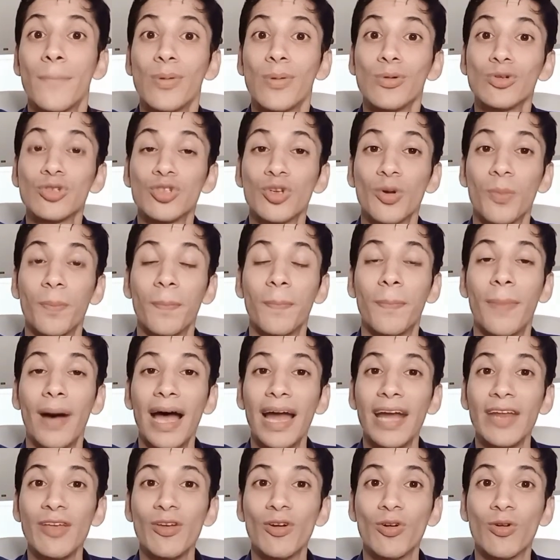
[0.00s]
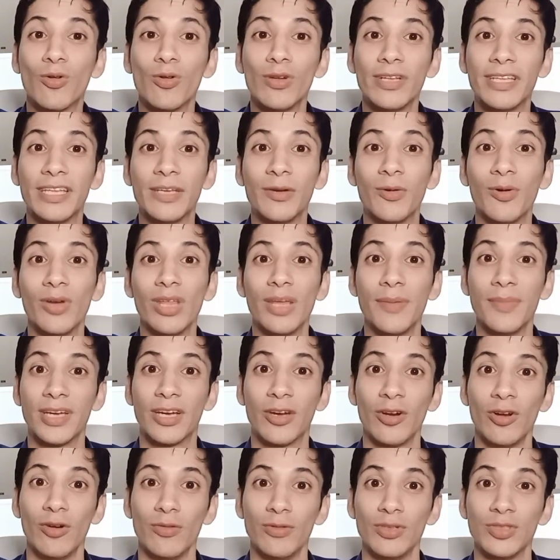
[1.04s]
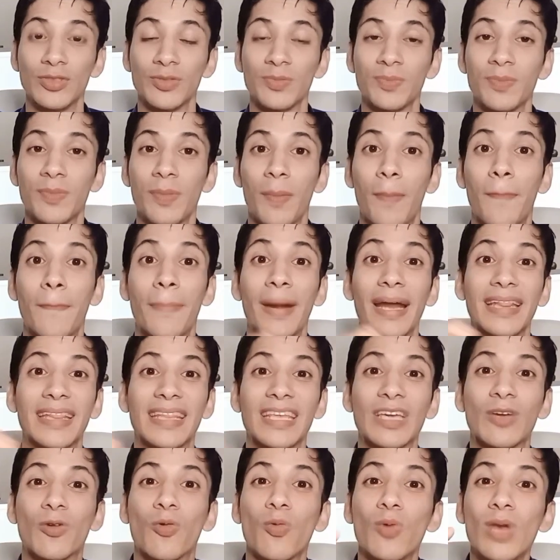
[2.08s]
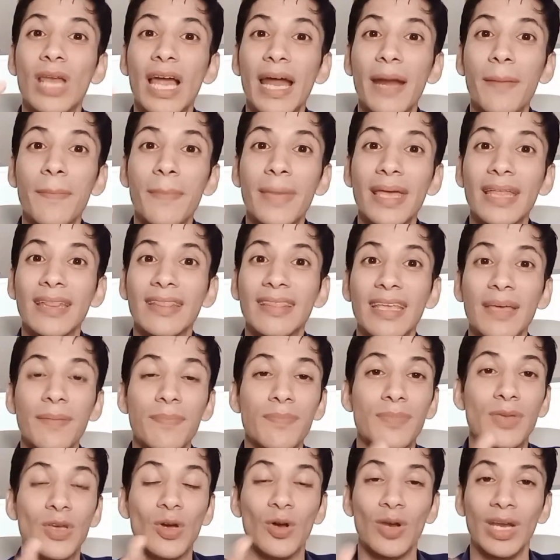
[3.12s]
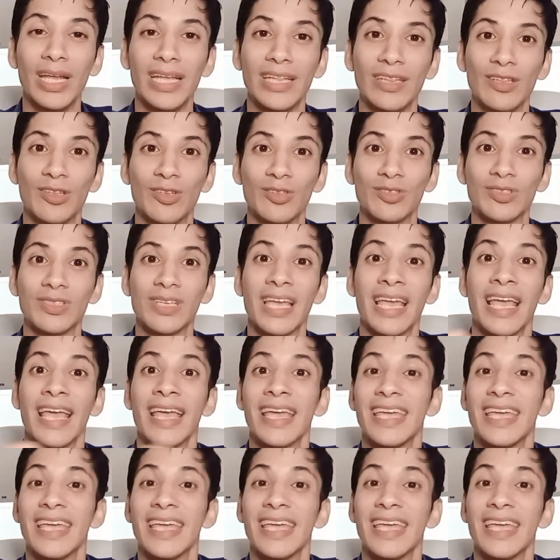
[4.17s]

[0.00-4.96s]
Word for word: puso varios cultivos de microbios particularmente violentos,